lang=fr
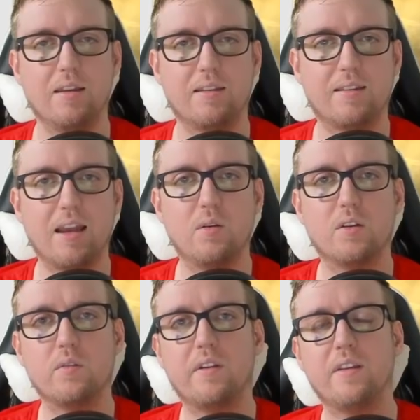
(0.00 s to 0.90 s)
Salut
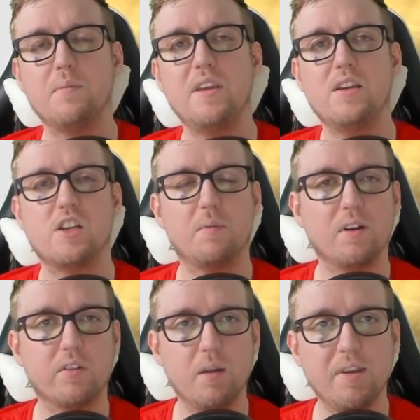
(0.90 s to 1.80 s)
à tous les amis,
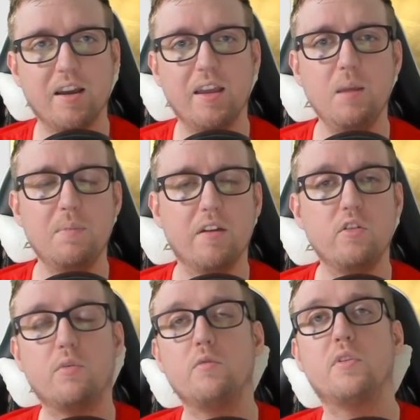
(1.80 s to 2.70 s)
j'espère que vous allez bien et
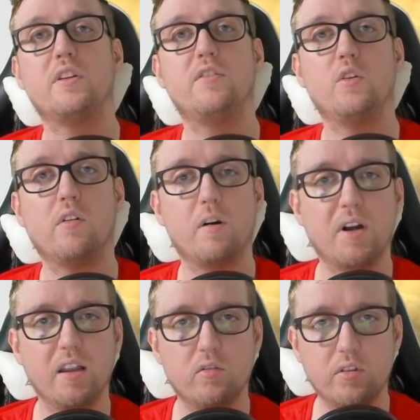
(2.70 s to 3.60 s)
bienvenue pour une petite vidéo. On va
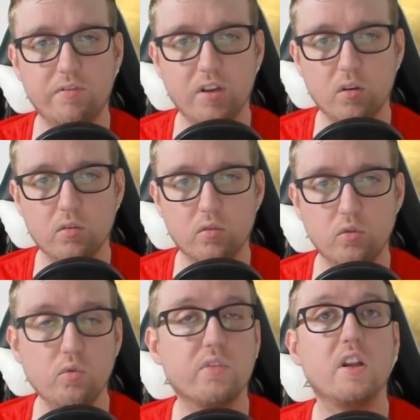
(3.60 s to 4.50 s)
parler de différentes
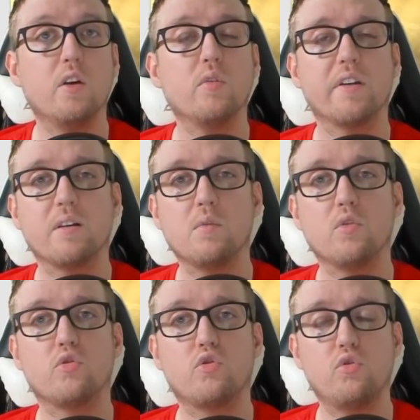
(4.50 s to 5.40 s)
news qu'il y a eu
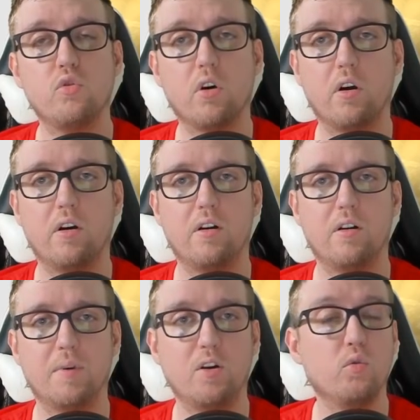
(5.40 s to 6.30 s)
récemment sur
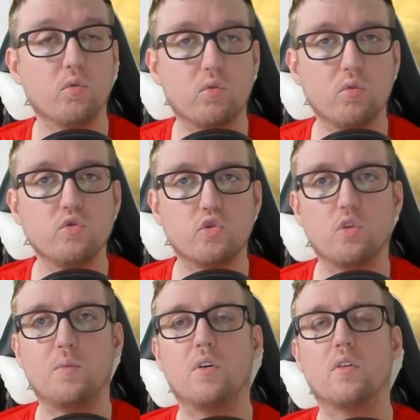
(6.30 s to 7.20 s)
euh, bah, l'Holostone
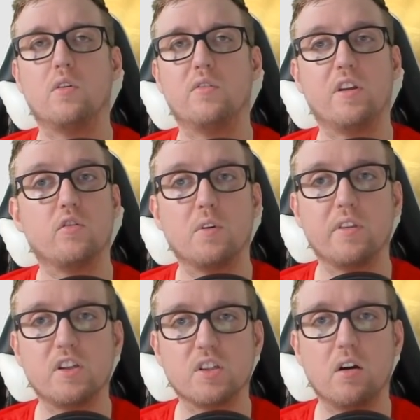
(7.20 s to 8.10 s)
justement, que vous avez
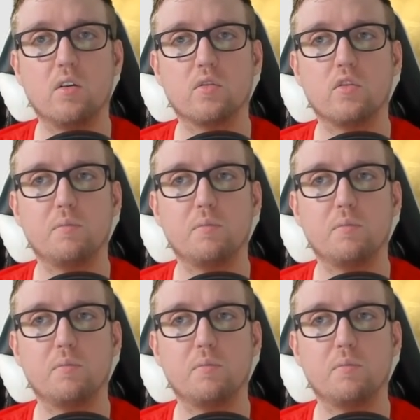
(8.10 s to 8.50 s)
sûrement déjà entendu